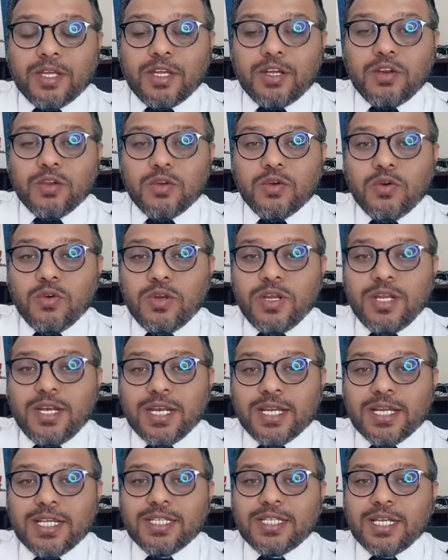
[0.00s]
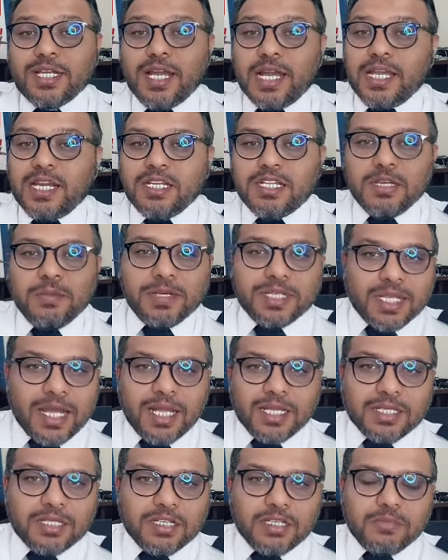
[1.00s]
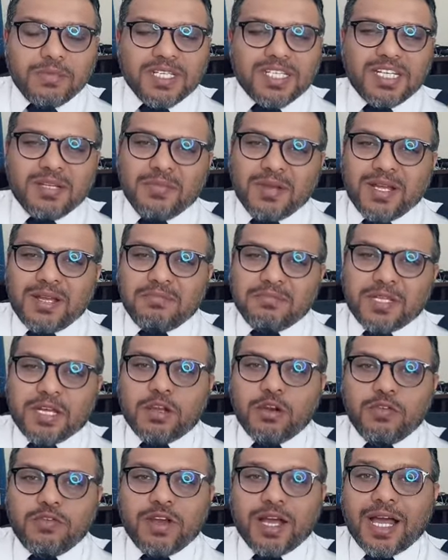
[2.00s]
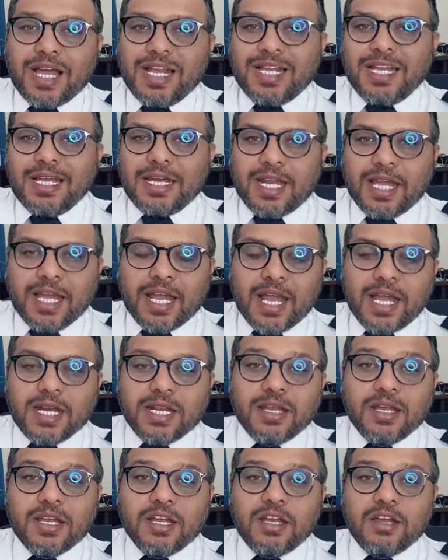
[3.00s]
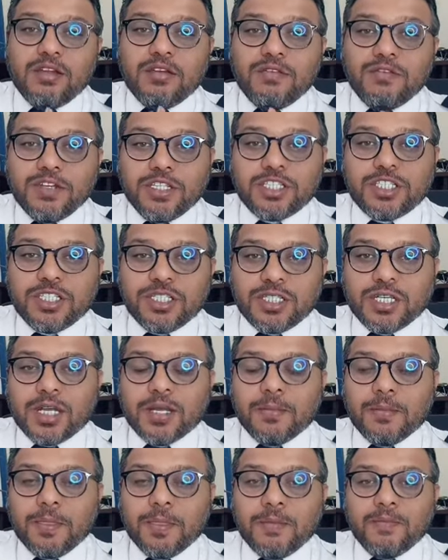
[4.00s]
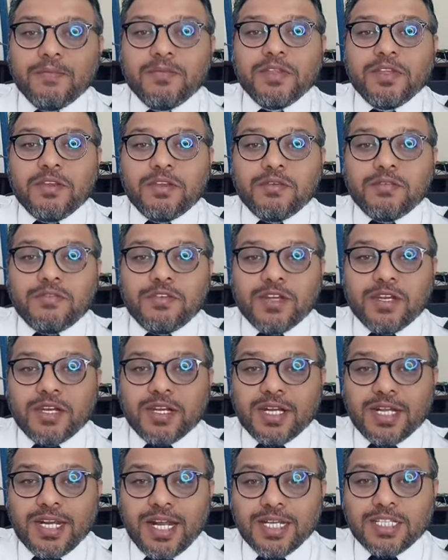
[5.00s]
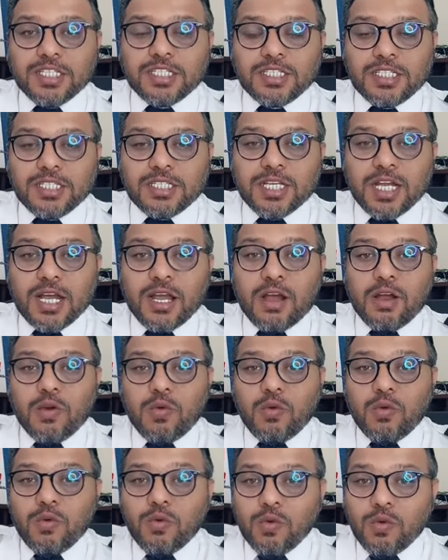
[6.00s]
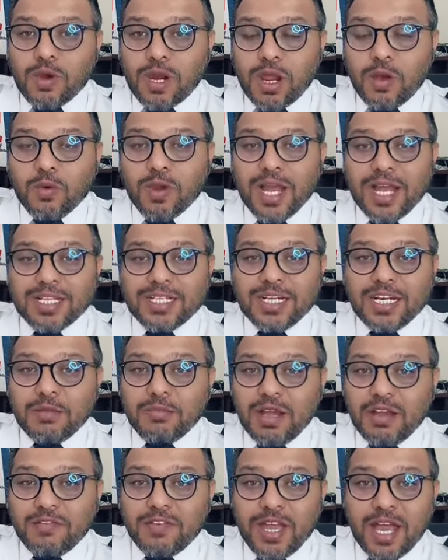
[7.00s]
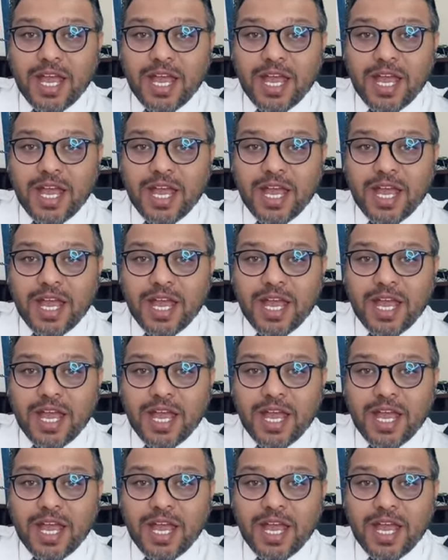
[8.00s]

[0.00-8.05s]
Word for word: نقول انك انت يعني تبغى تخطط بس تبغى تكلفه قليله يعني في الشتاء في رحلات الشتاء والاوقات اللي ما فيها